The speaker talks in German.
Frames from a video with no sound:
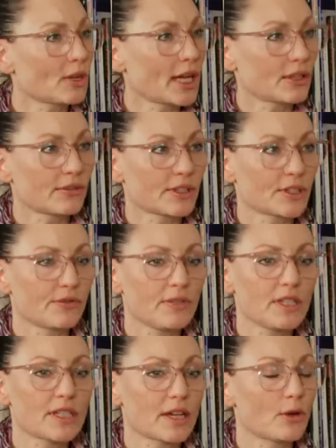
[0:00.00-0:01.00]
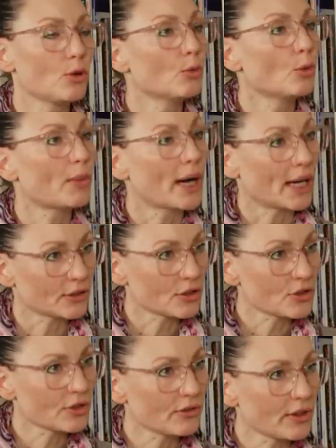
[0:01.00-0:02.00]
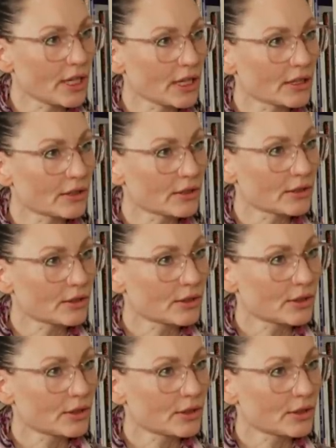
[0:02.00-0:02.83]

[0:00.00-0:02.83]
so etwas wie der homöopathische Weg?